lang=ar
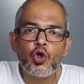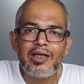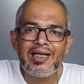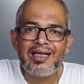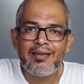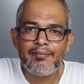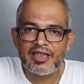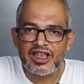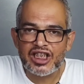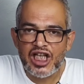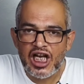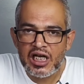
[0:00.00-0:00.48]

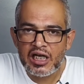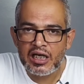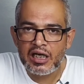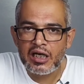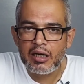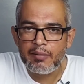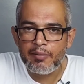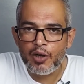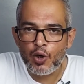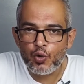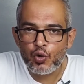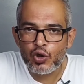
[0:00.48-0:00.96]
كل المشاكل
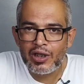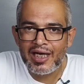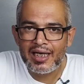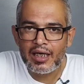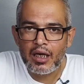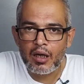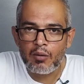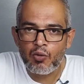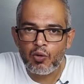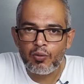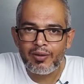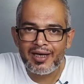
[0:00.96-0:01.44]
اللي موجوده
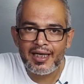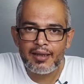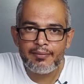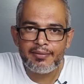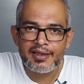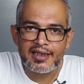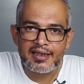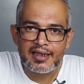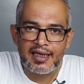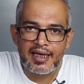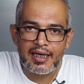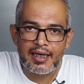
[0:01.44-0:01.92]
على
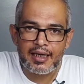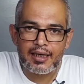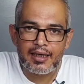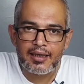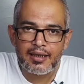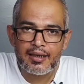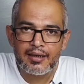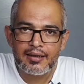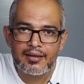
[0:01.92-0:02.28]
الموبايل بتتحل